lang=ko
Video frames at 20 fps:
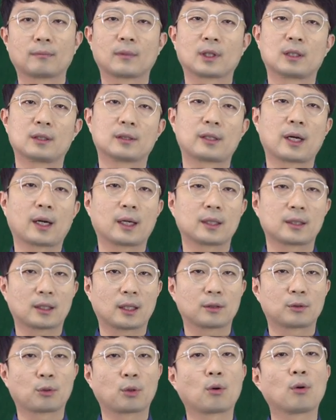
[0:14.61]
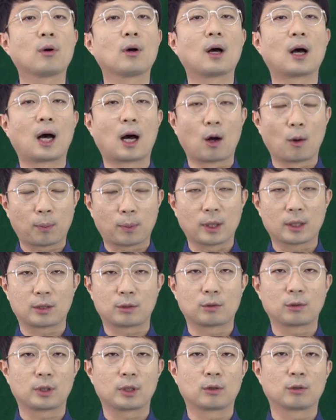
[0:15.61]
그 세 가지가 총
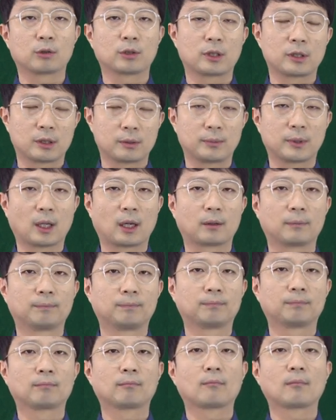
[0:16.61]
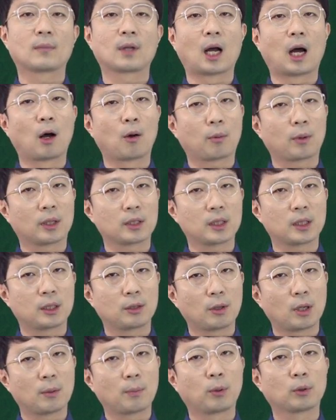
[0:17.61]
9가지로 이루어져 있습니다 9가지
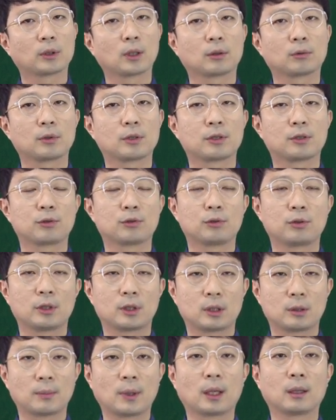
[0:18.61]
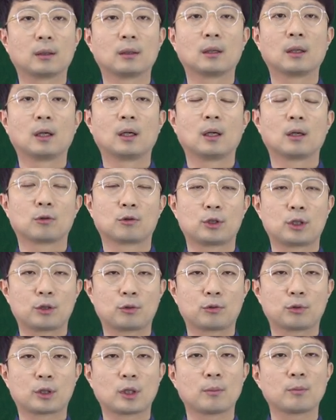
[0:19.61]
이외의 포장도 있을 수는 있지만
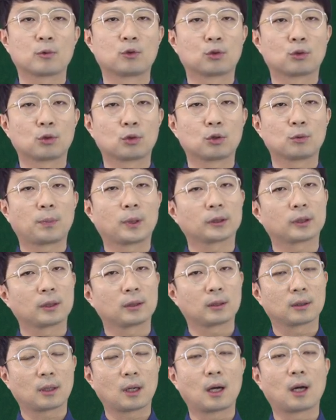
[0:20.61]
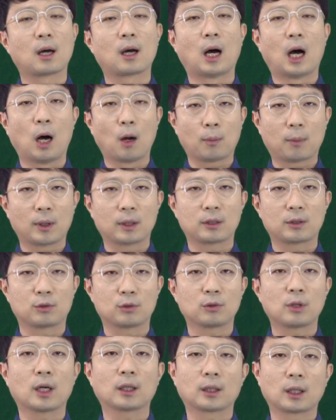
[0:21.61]
99.999%가 9가지
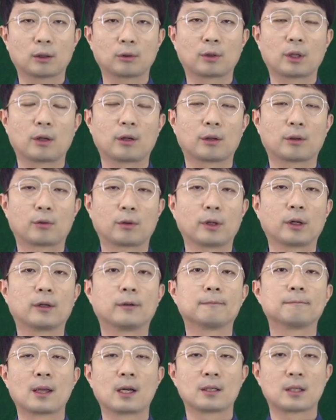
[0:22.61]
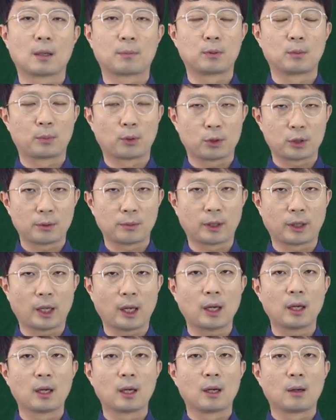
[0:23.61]
중 하나로 되어 있고요 제품
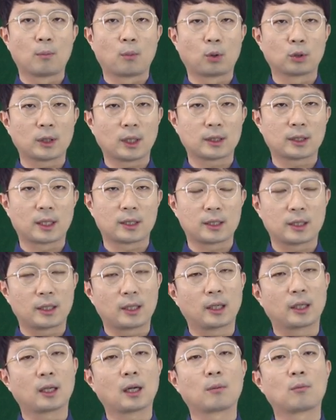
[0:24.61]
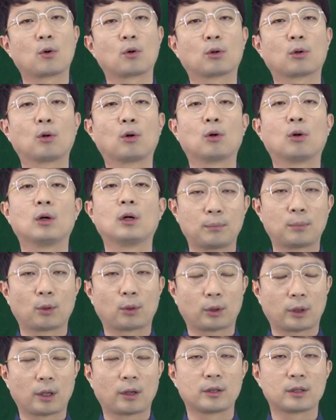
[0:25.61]
표시면에 포장 재질이라는 항목으로
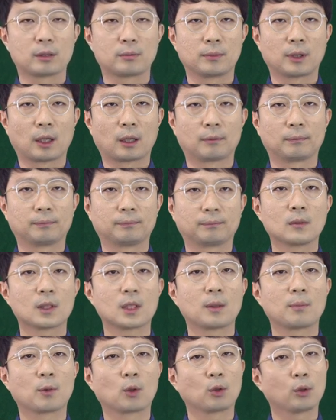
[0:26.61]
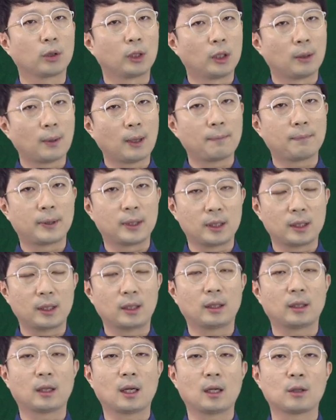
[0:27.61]
표기되어 있습니다 참고로 일반
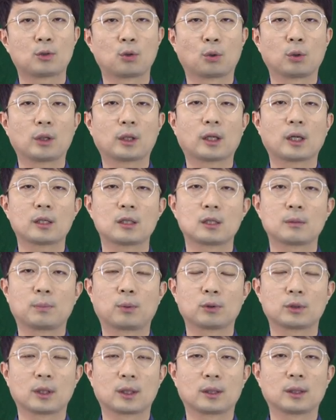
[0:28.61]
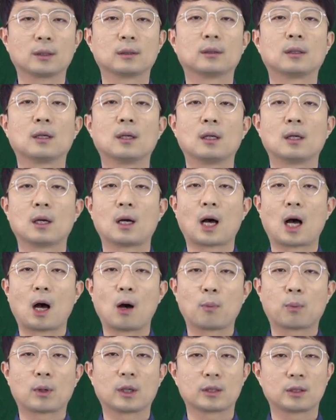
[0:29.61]
비닐이나 종이 케이스 포장은
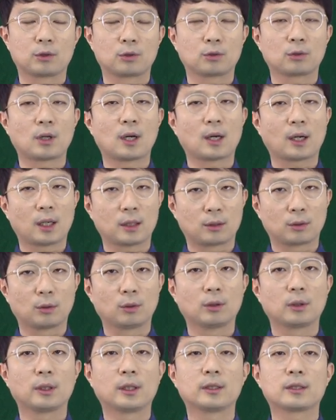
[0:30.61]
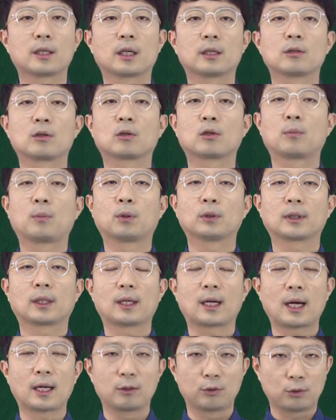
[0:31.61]
9가지 중 한 가지로 1차적으로
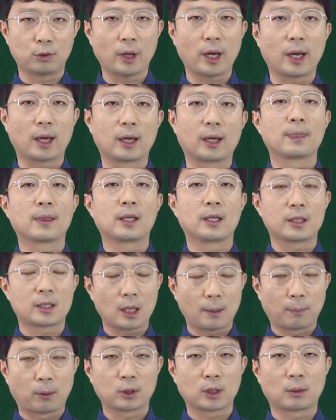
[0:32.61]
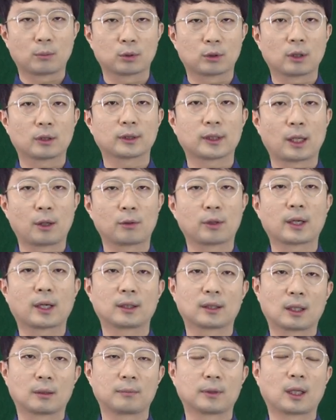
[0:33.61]
포장을 한 후에 2차 포장부터 사용이
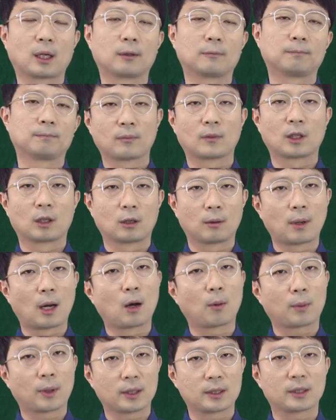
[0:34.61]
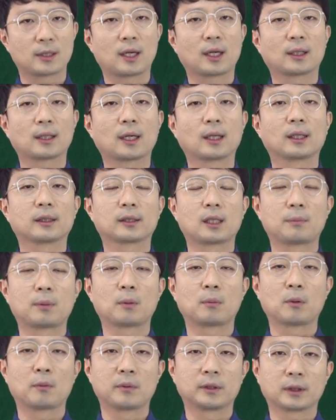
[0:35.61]
가능합니다. 그럼 9가지를 하나하나
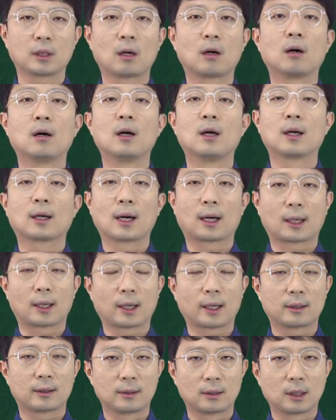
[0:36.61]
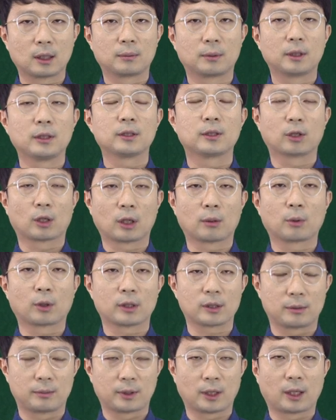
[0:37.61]
살펴보면서 각각의 등급을
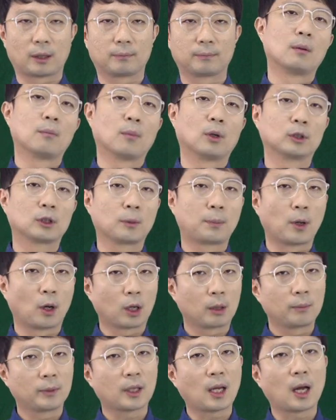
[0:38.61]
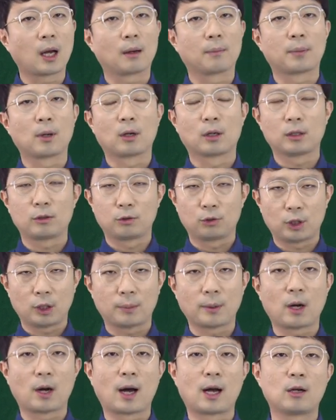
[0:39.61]
정해보겠습니다. 먼저 병입니다. 병은
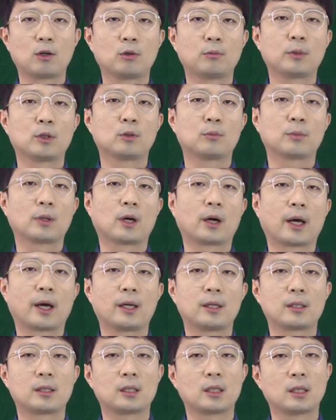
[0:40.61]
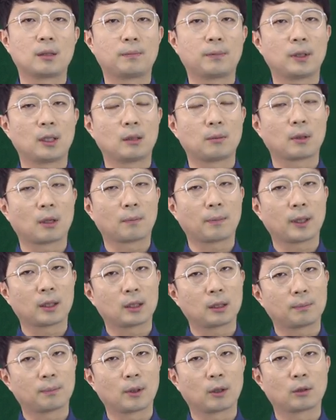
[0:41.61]
유리병, 알루미늄병, HDPE병,
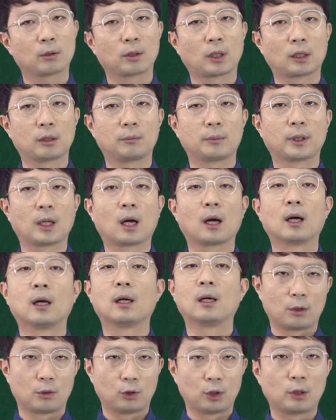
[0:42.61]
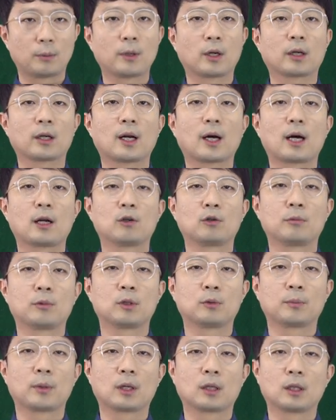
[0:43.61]
페트병으로 나뉩니다. 유리병이랑
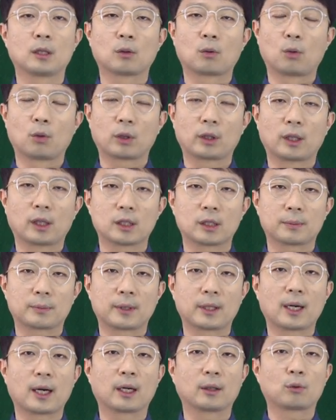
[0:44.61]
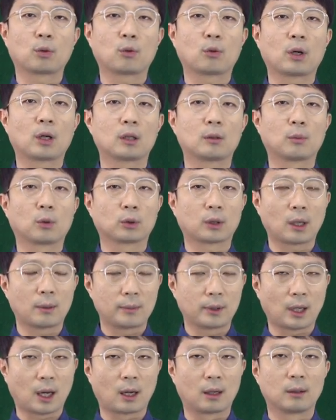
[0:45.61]
알루미늄병은 공기나 습기가 아예 통과를
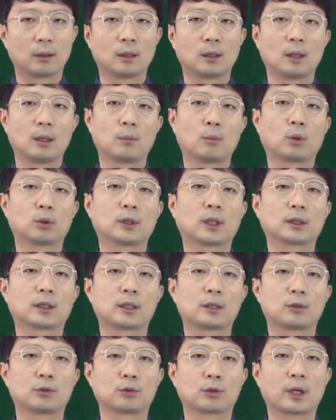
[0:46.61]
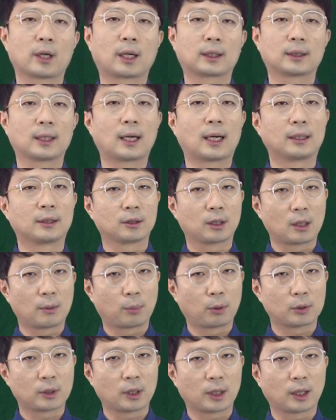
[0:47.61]
못합니다. 포장 재질 중에 가장
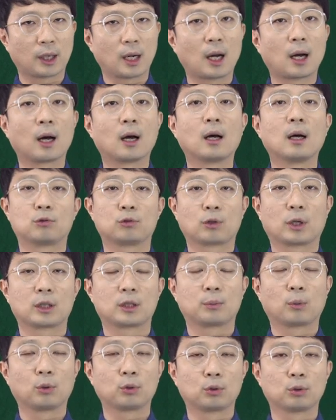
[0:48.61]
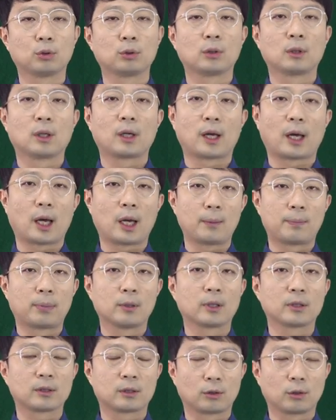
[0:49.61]
안전한 포장이라 두 가지 모두
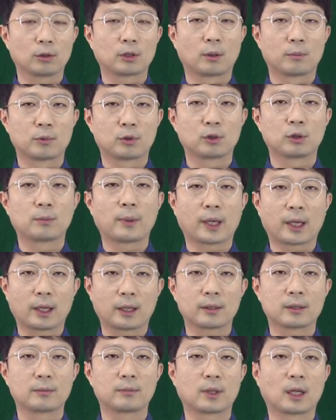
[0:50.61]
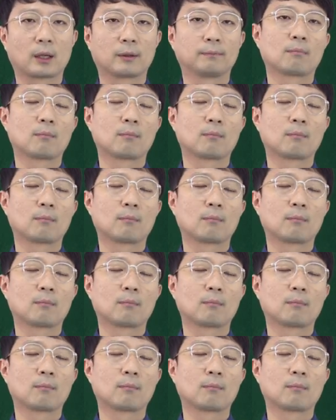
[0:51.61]
A+로 점수를 매기겠습니다.